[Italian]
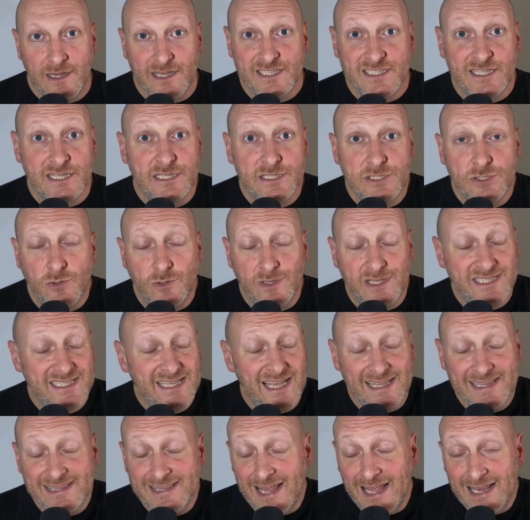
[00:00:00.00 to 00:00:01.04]
L'iscrizione se
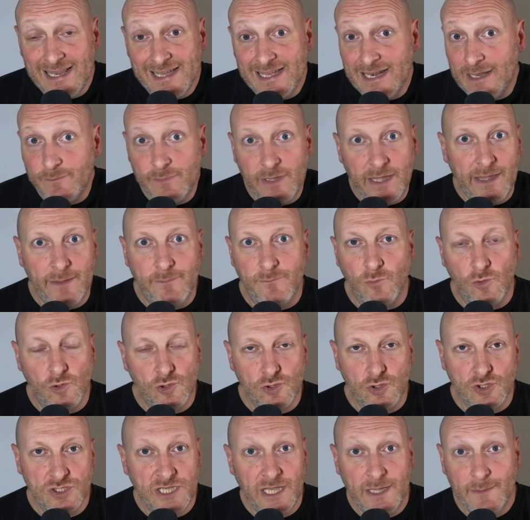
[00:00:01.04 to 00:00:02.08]
hai Telegram è
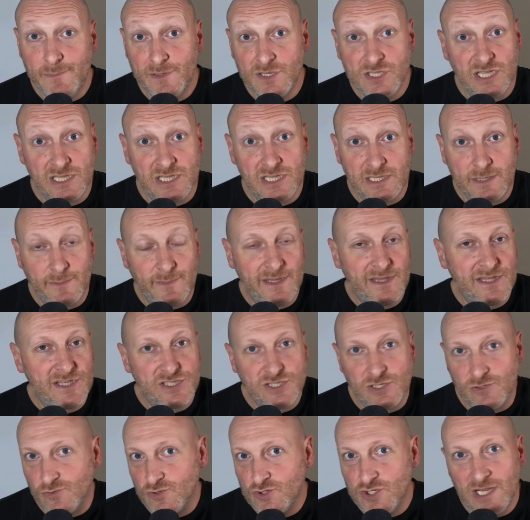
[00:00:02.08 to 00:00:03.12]
molto semplice, altrimenti
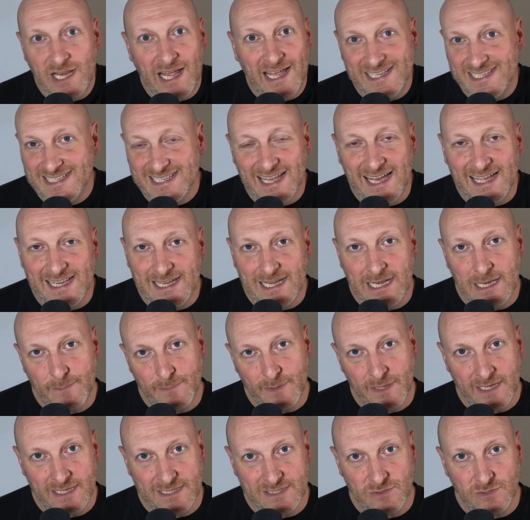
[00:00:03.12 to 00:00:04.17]
se non ce l'hai scarichi
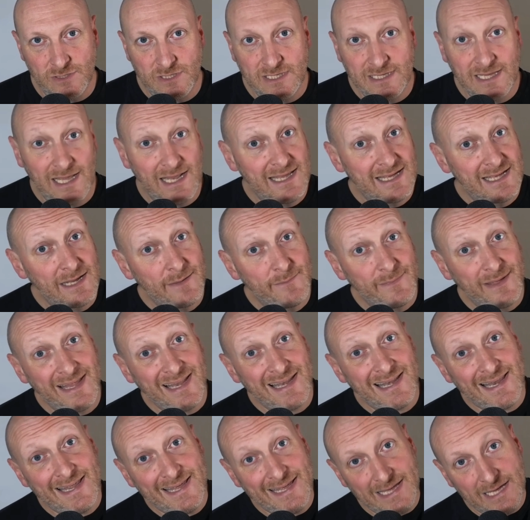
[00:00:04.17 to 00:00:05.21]
l'applicazione di Telegram e
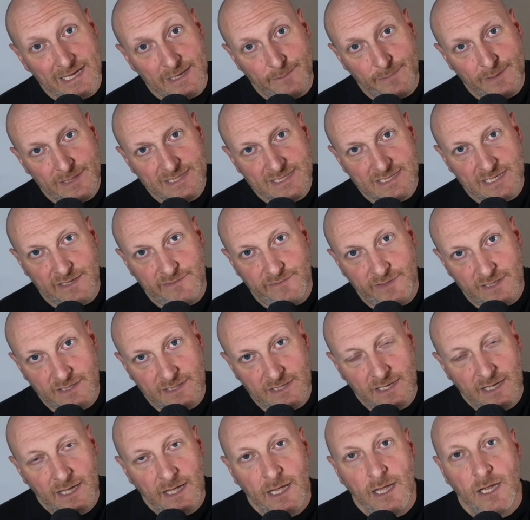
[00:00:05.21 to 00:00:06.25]
il link per
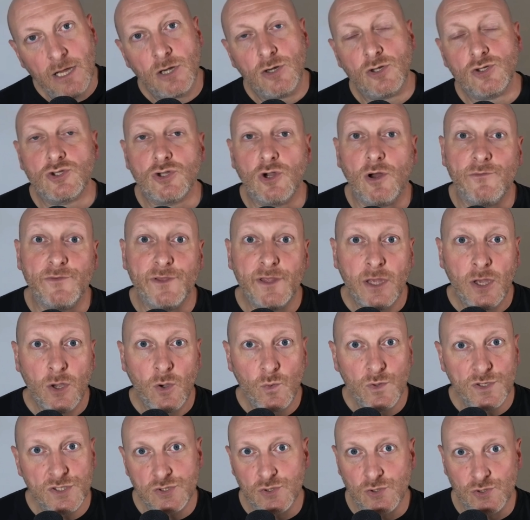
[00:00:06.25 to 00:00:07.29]
iscriverti lo trovi
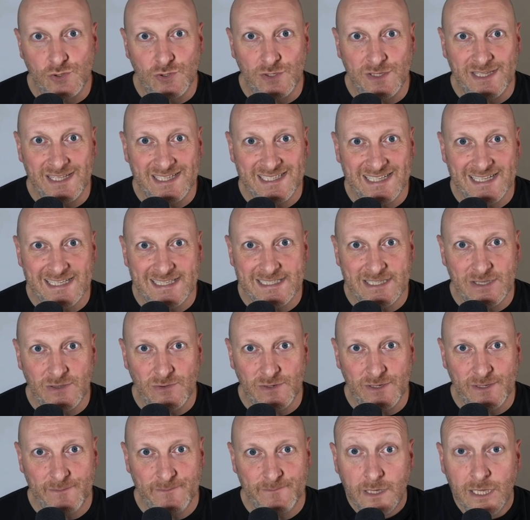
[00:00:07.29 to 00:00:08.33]
qui sotto in
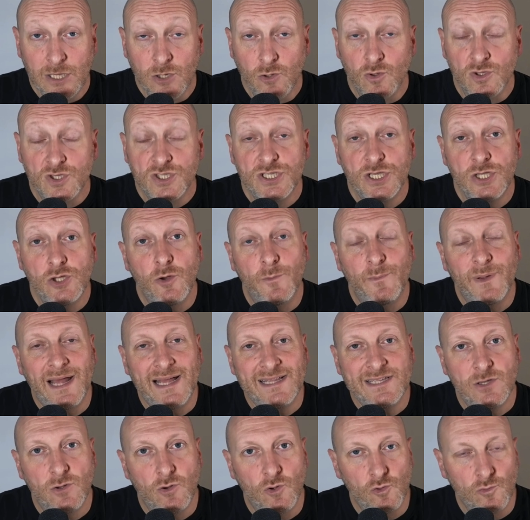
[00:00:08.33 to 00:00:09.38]
descrizione. Il consiglio
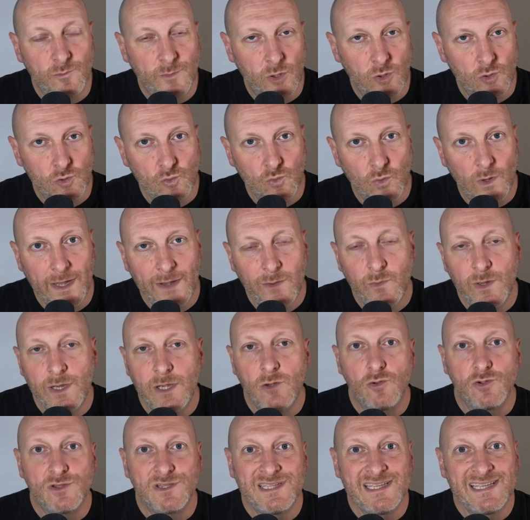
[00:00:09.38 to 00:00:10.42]
pratico numero due è
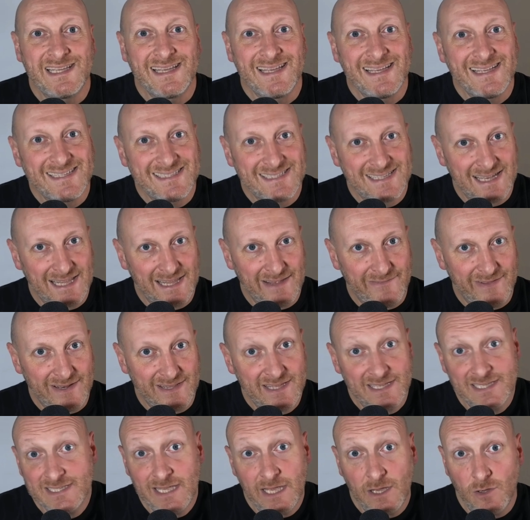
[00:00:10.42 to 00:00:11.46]
quello di
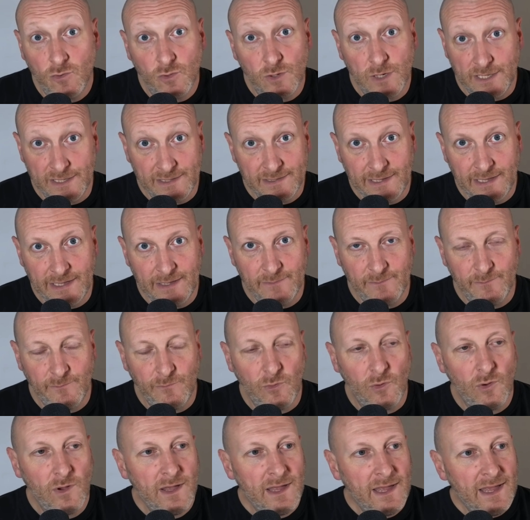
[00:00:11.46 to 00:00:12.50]
iscriverti se hai ancora in
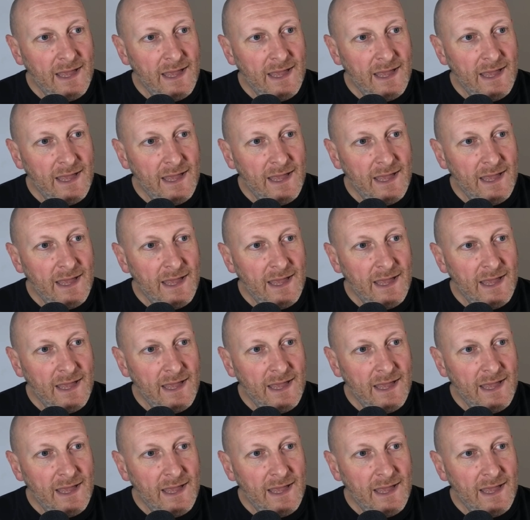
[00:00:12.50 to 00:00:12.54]
tempo